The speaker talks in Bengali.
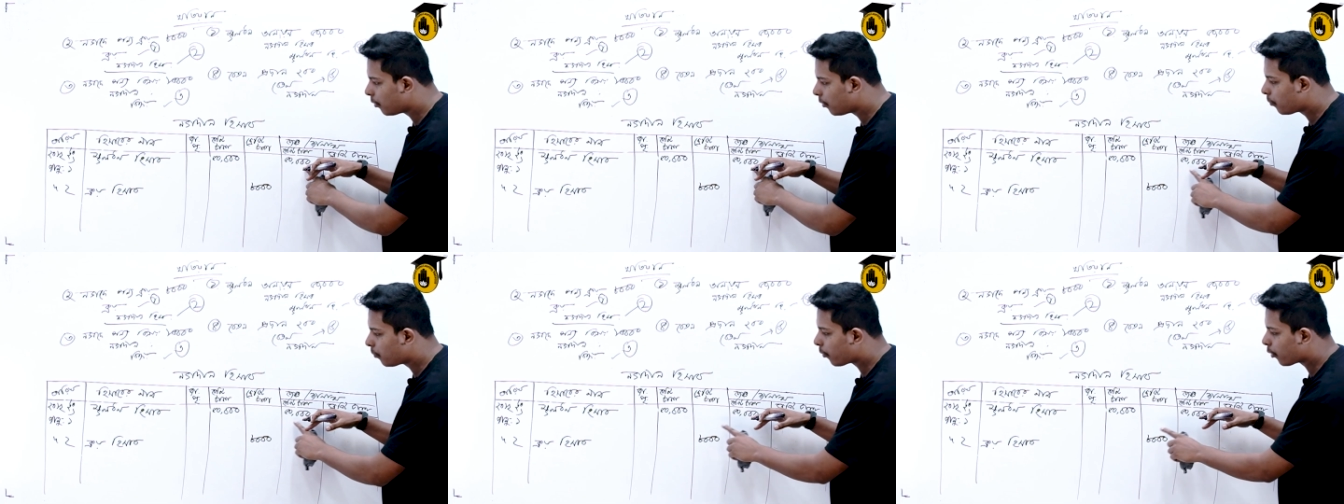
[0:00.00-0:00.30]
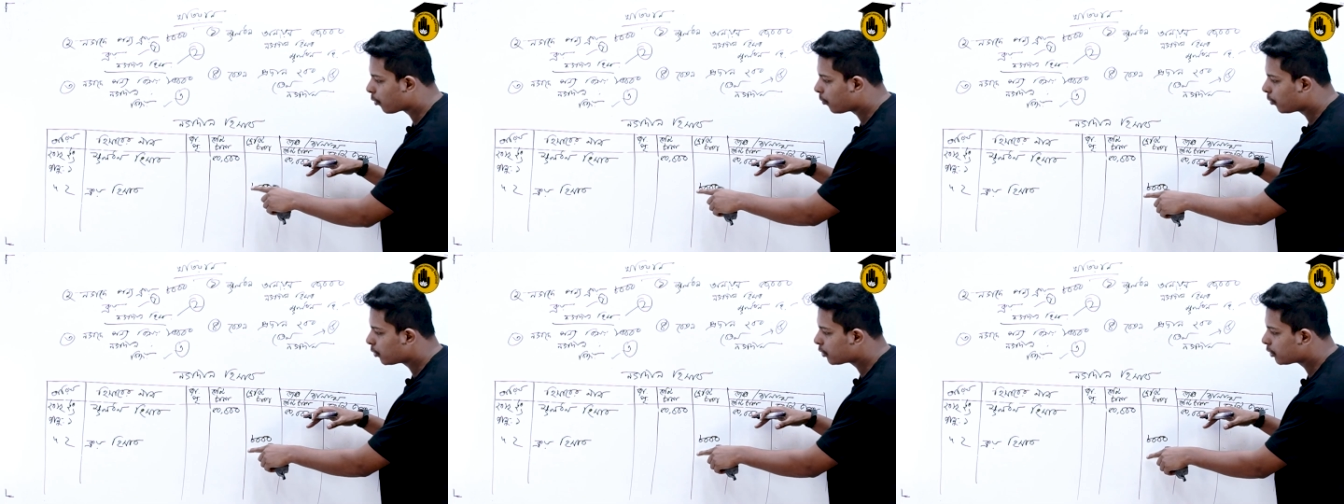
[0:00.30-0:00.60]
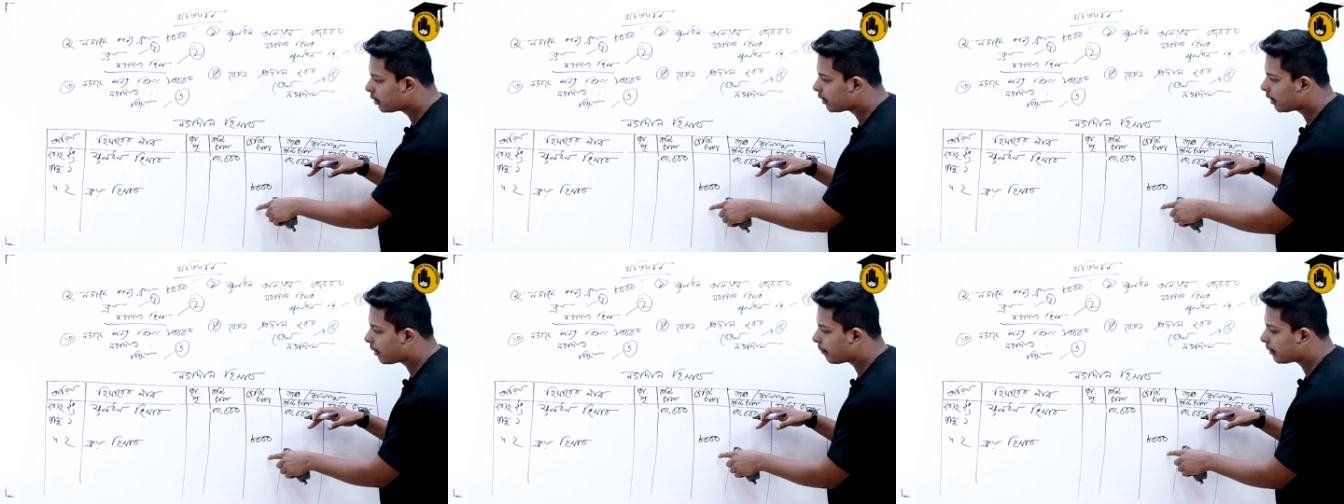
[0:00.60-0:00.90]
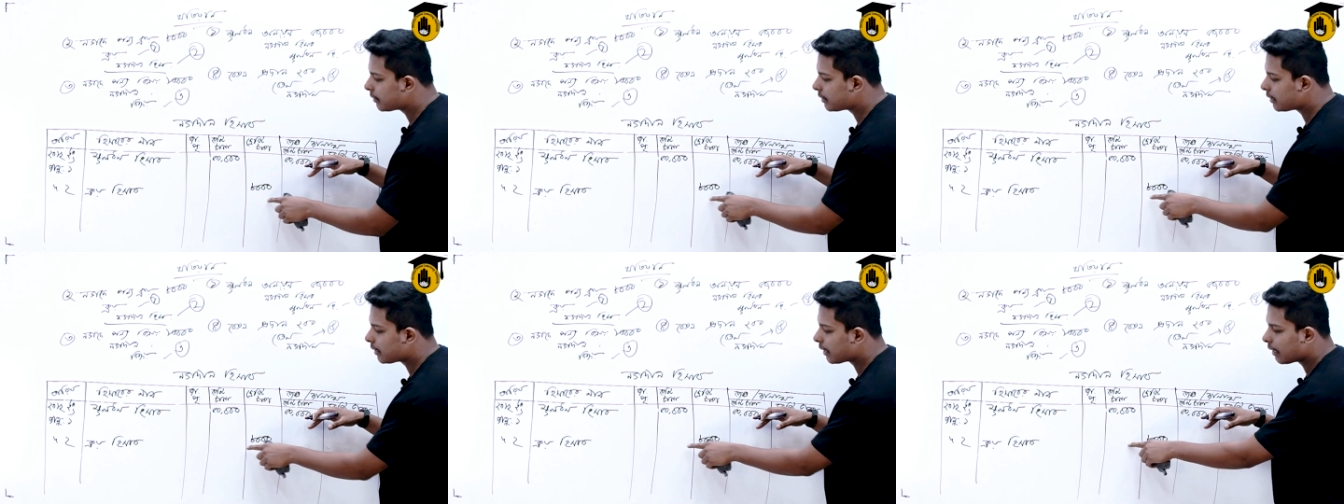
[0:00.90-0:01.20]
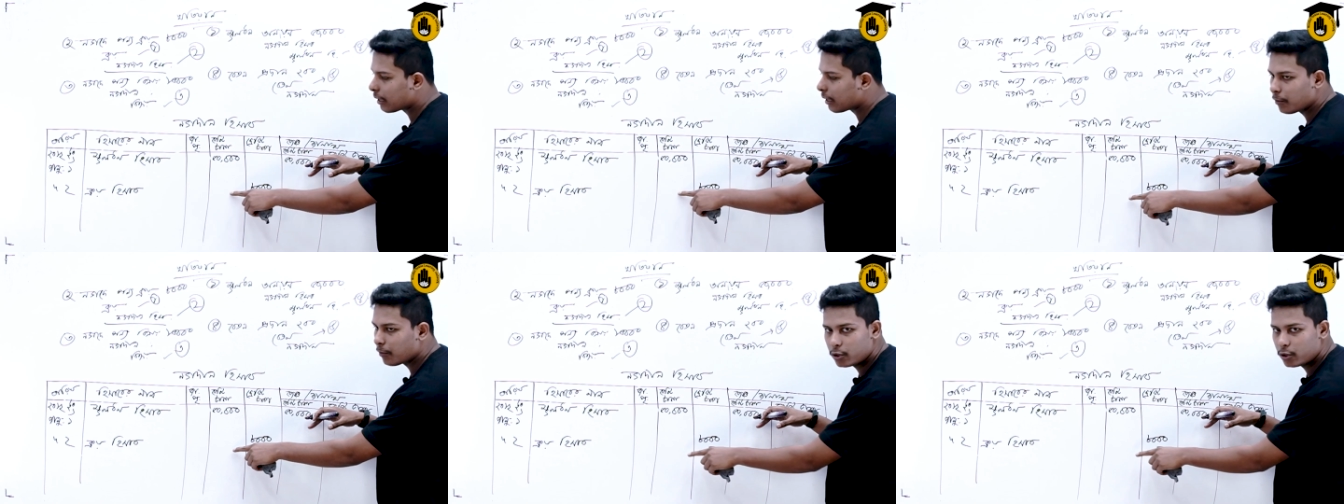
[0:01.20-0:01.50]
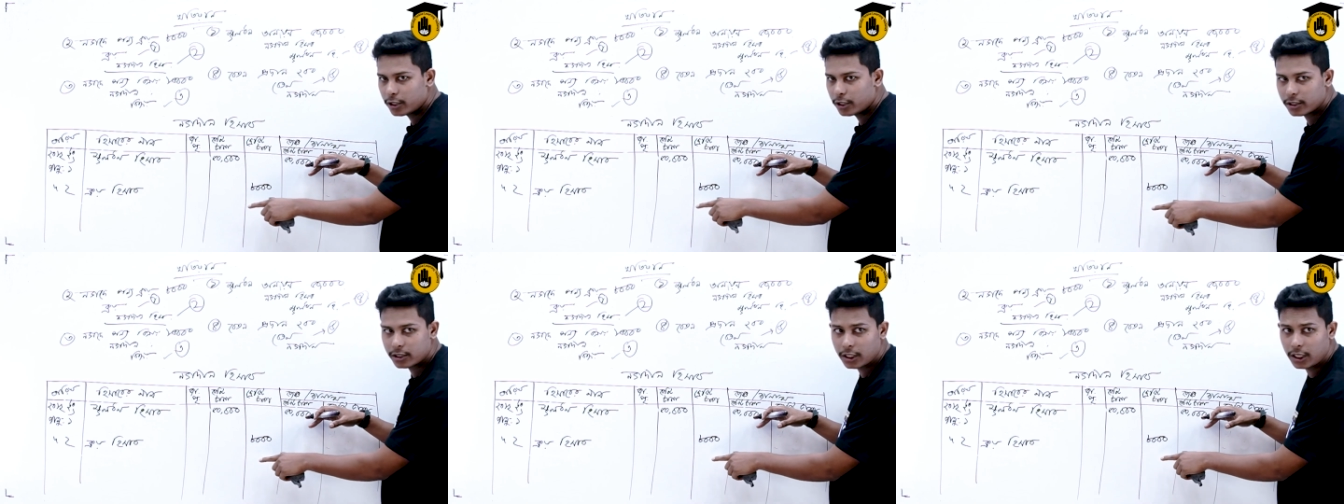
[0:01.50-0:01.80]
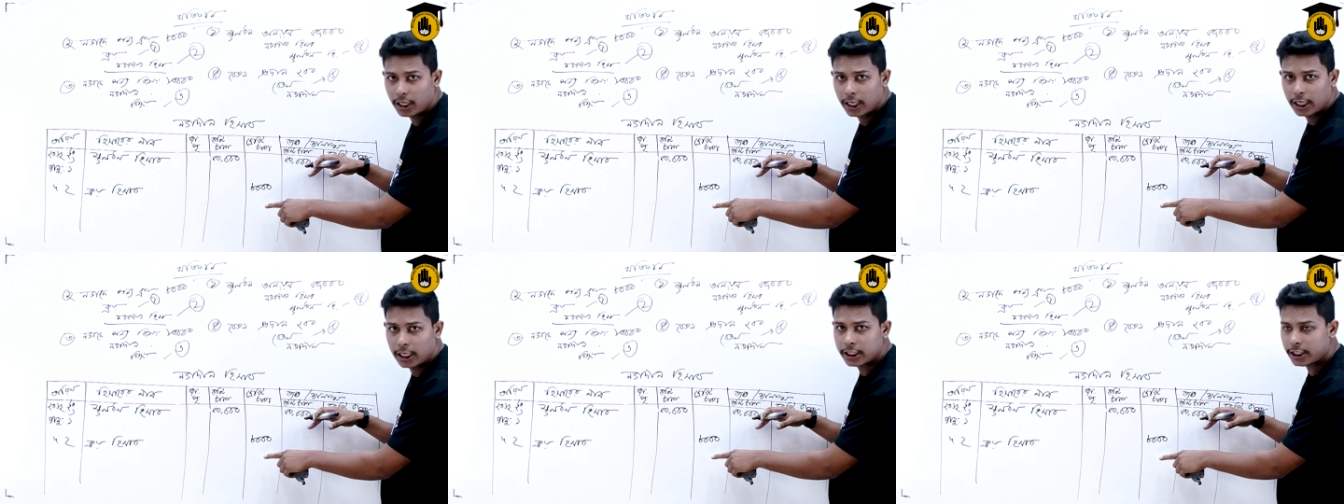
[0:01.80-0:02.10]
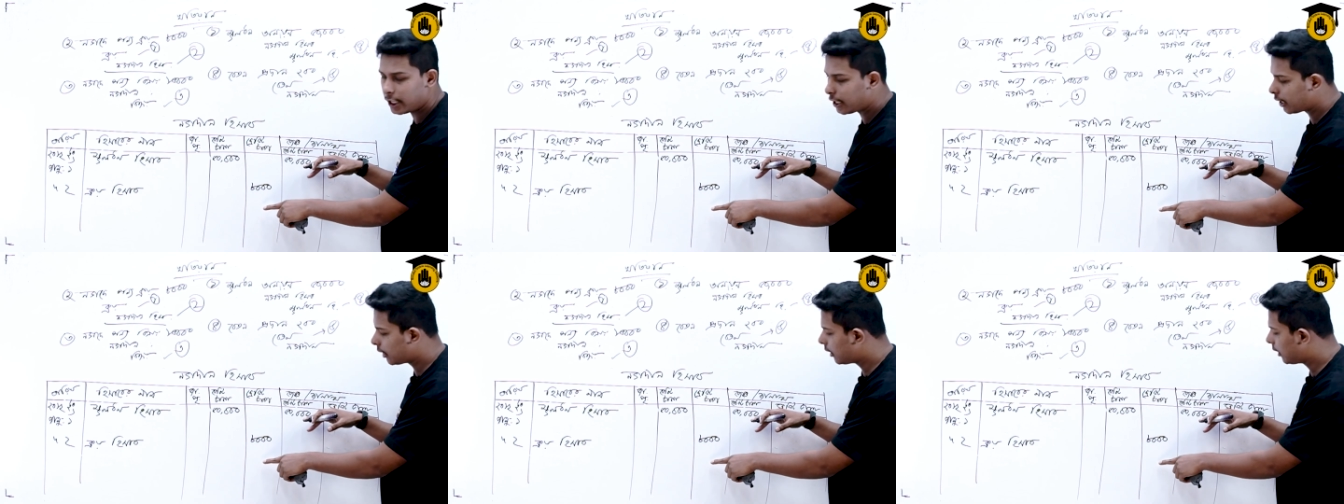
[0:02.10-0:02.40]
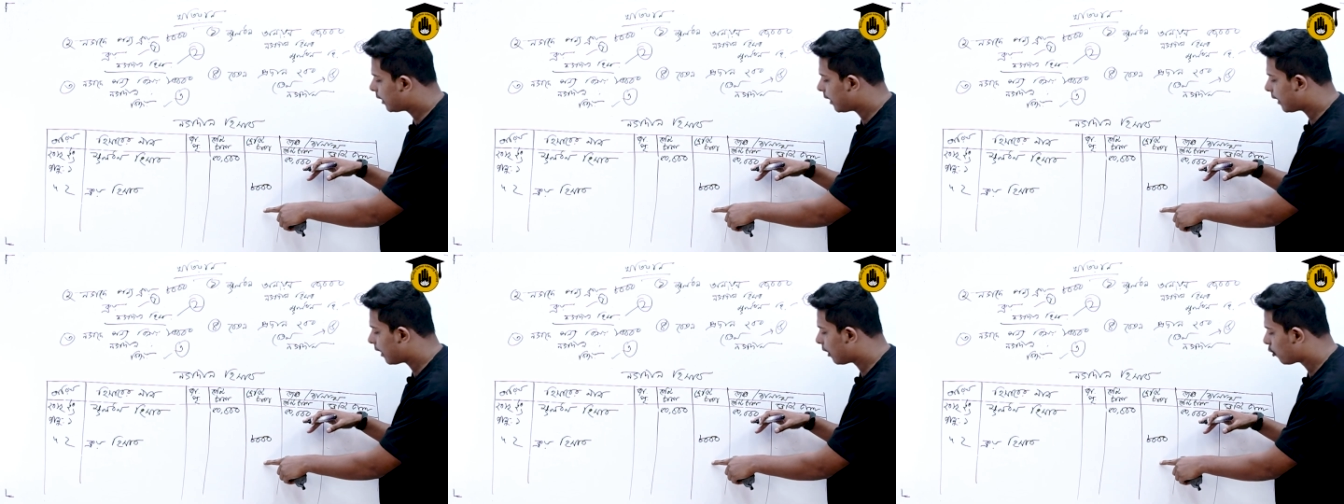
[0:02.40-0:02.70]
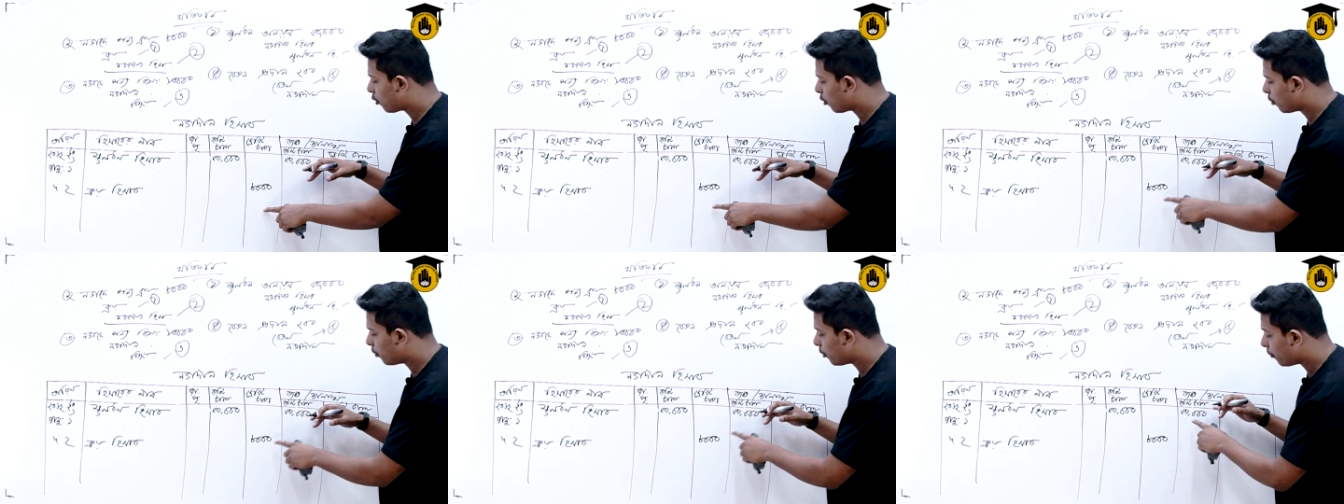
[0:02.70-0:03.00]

পরবর্তীতে আমরা যে টাকাটা বসিয়েছি সেটার দিকে খেয়াল করব